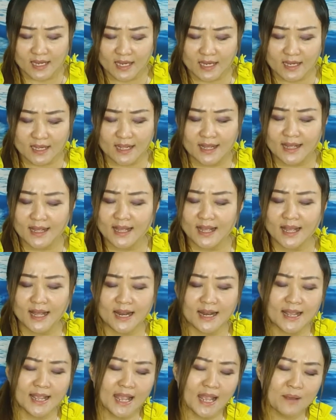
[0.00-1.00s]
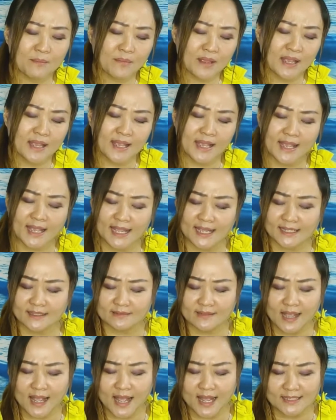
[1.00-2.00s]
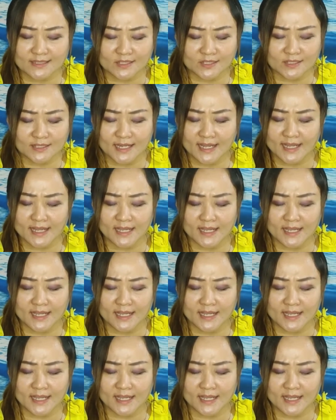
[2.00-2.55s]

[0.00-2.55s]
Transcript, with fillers: 一颗怜悯的心，